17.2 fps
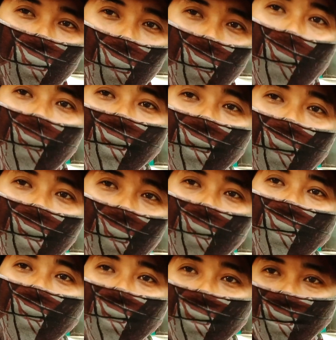Kita hunting
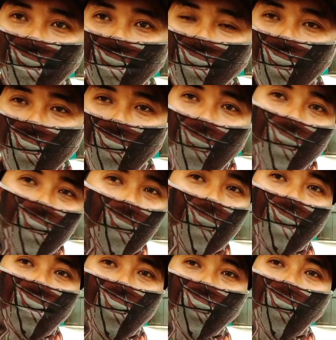macet.
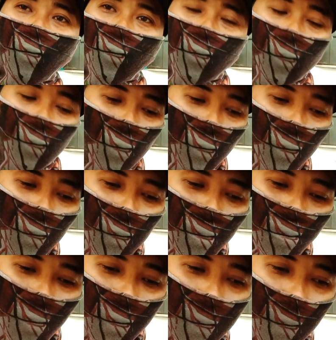Kita kerepotan untuk
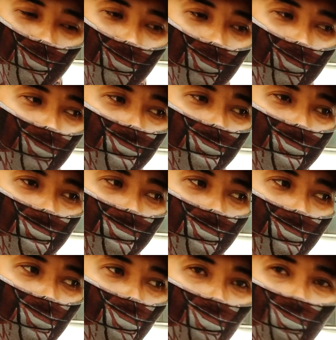mencari alat
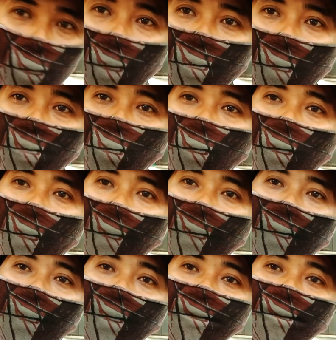untuk
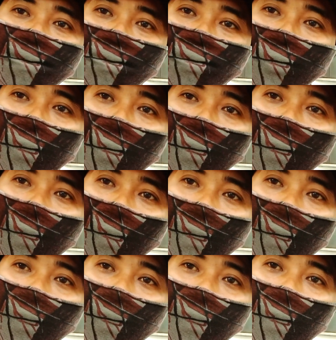membuka
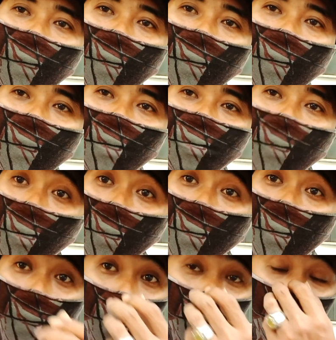uh,
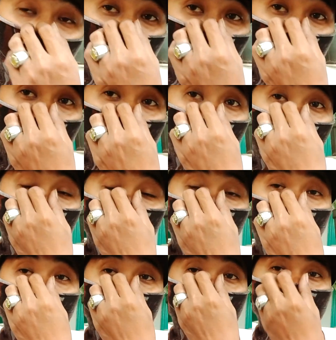memesnya di tengah hutan kan
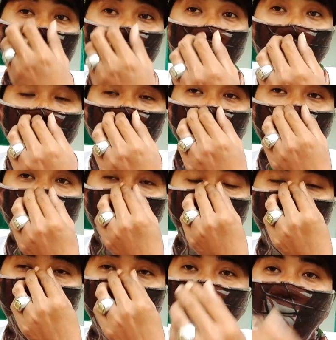kesulitan.
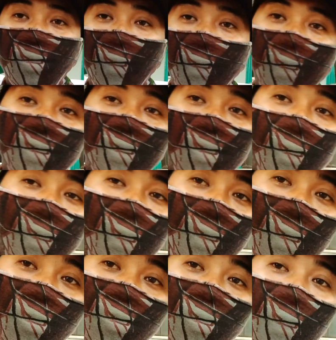Maka alangkah lebih baiknya sahabat
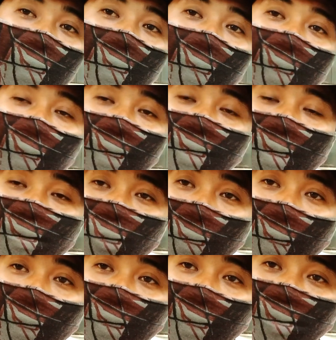kita memiliki alat yang
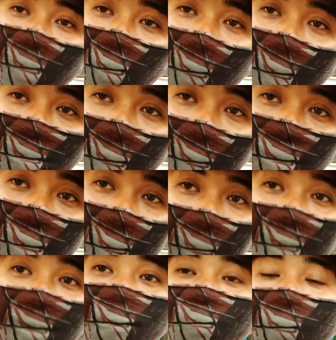mudah kita bawa
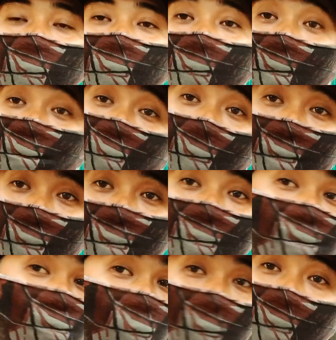kemana-mana, yang
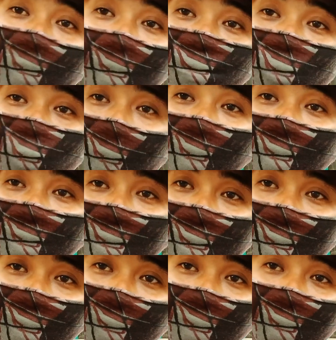praktis, yang murah dan mudah
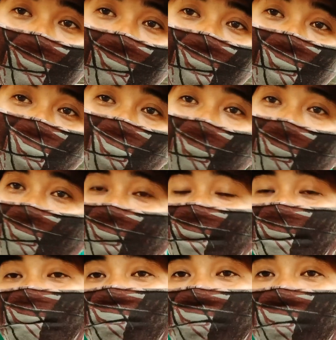kita
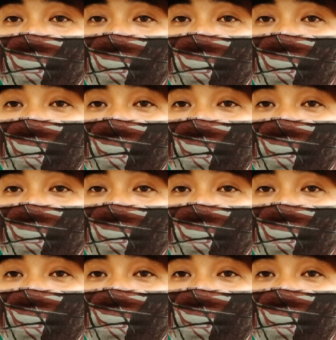gunakan.